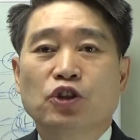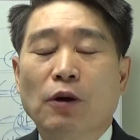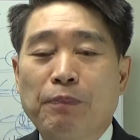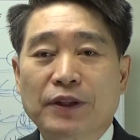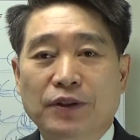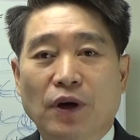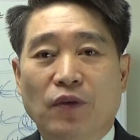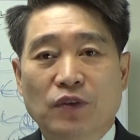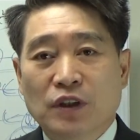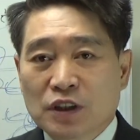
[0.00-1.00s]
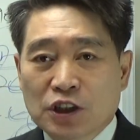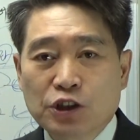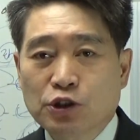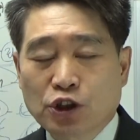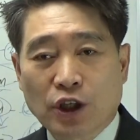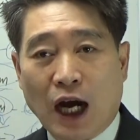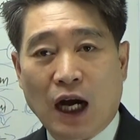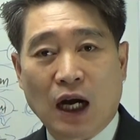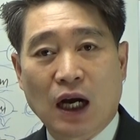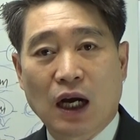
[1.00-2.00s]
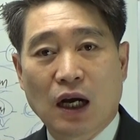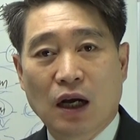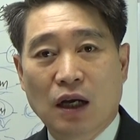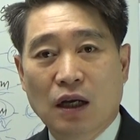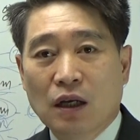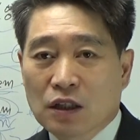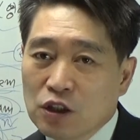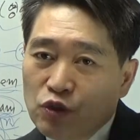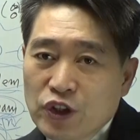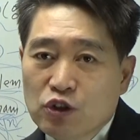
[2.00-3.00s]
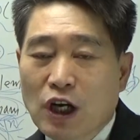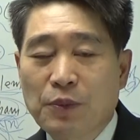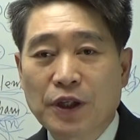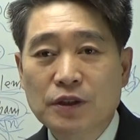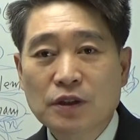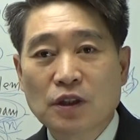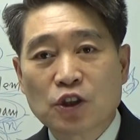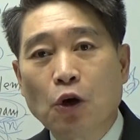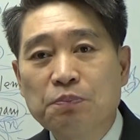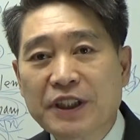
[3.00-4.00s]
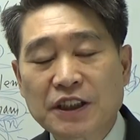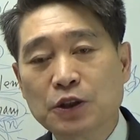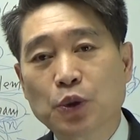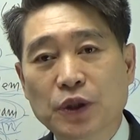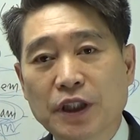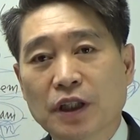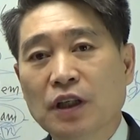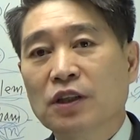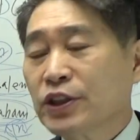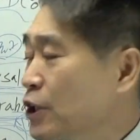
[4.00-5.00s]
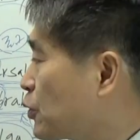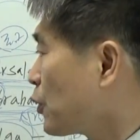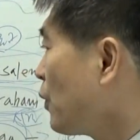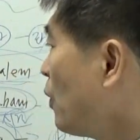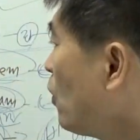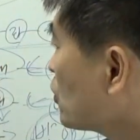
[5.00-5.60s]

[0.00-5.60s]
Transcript: 어, 규합했던 치우천왕 그 위로 가면은 염제신농이 최초로